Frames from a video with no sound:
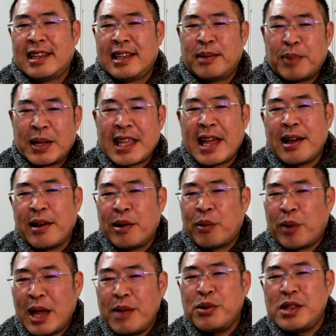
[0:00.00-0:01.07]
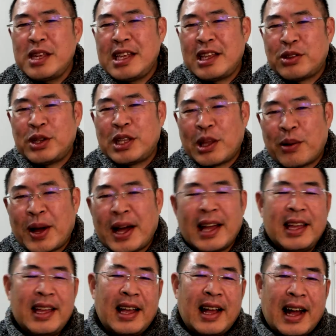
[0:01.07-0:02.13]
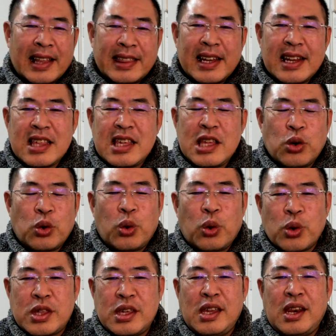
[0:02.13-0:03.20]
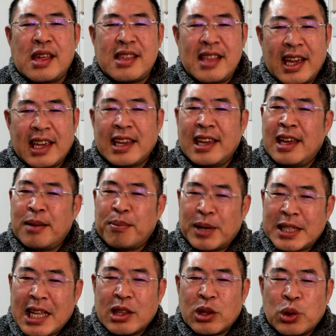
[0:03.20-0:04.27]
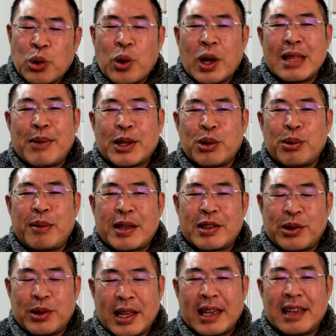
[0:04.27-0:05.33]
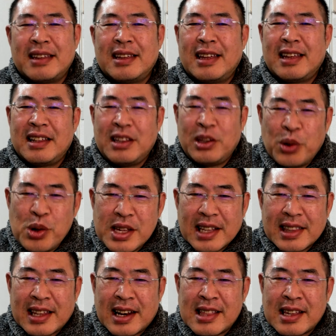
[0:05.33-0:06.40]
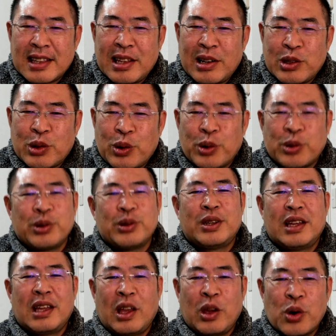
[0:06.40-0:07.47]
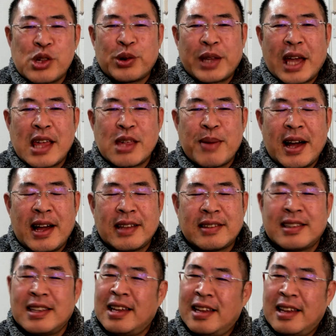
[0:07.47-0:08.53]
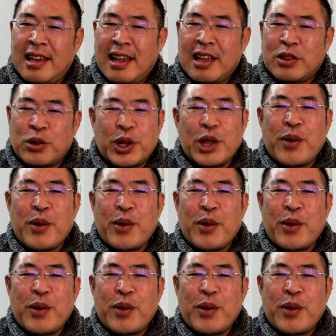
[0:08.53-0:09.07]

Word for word: また 5G については新しい情報を仕入れ次第、また動画でまとめますので、よろしかったらチャンネル登録、よろしくお願いします。それで